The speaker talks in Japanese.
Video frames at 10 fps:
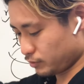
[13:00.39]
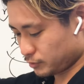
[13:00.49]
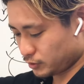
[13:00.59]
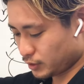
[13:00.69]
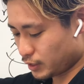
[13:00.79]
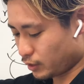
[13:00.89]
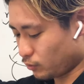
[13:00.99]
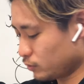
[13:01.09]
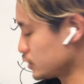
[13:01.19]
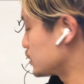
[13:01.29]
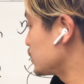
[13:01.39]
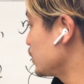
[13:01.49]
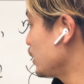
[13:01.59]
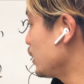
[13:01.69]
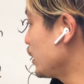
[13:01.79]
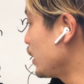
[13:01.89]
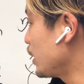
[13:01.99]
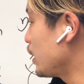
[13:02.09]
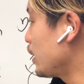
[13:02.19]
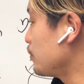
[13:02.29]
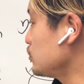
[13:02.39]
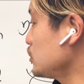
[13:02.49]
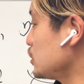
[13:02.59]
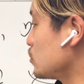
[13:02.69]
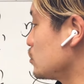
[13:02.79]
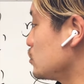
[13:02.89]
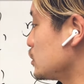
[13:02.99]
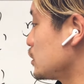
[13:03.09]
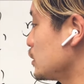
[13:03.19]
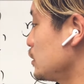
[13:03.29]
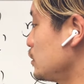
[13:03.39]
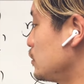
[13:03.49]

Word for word: 言ってね、ここです。えー、無二の友人。